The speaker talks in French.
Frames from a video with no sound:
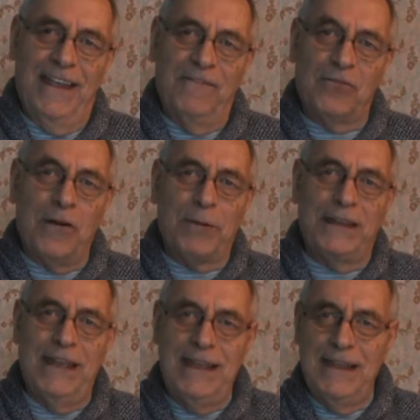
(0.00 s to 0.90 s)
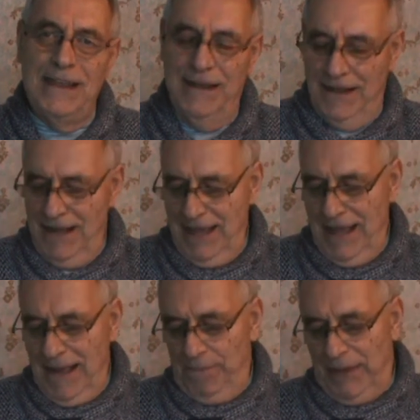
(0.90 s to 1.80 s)
Vous comprenez?
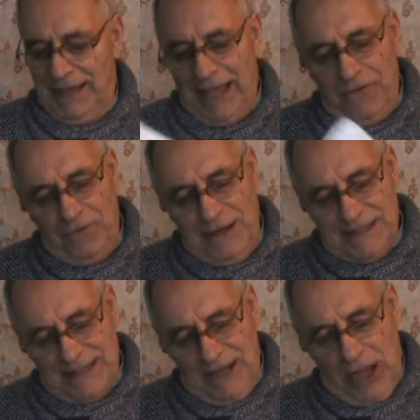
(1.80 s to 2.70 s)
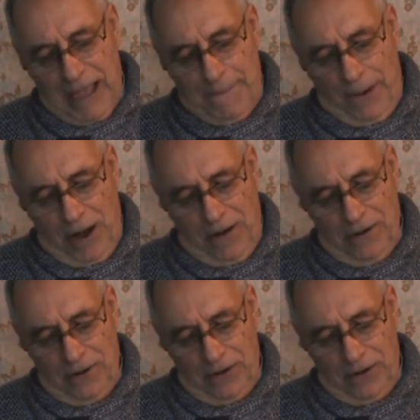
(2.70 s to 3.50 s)
Et quand vous lisez le rapport